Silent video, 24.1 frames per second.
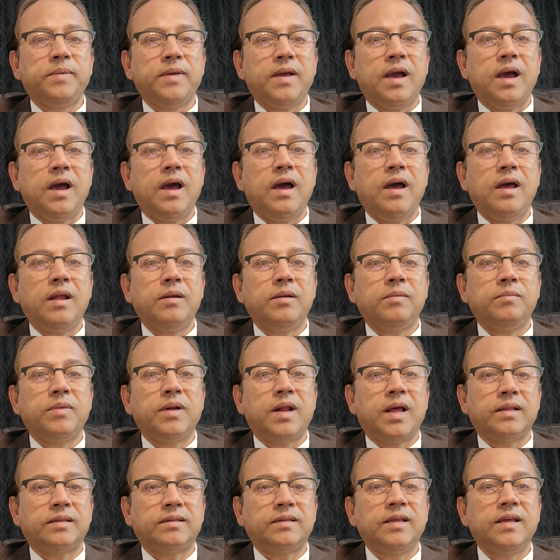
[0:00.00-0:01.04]
प्यार
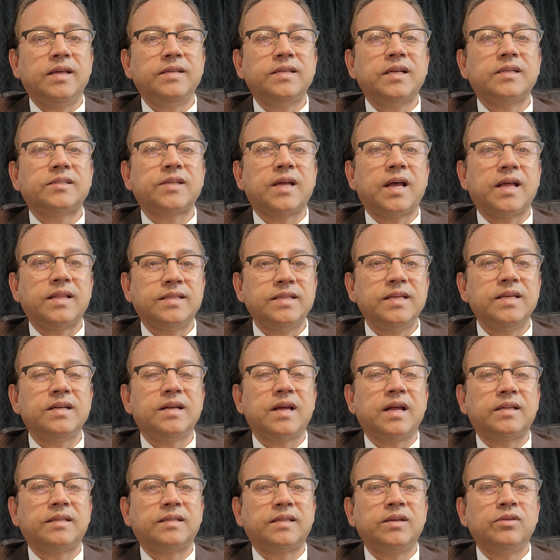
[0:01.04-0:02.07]
बढ़ाते हैं या शादियाँ
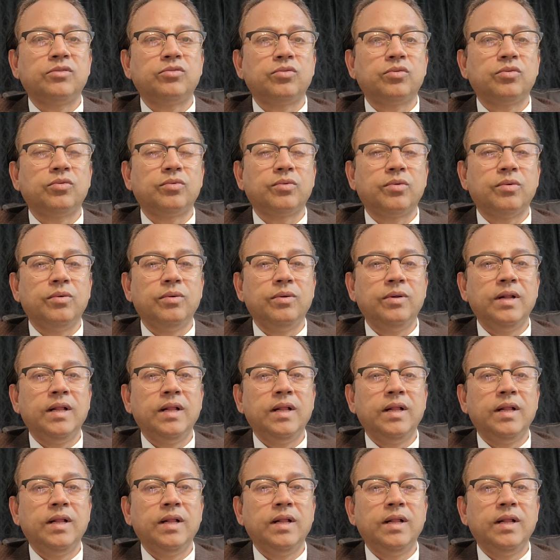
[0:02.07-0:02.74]
करते हैं तो उनको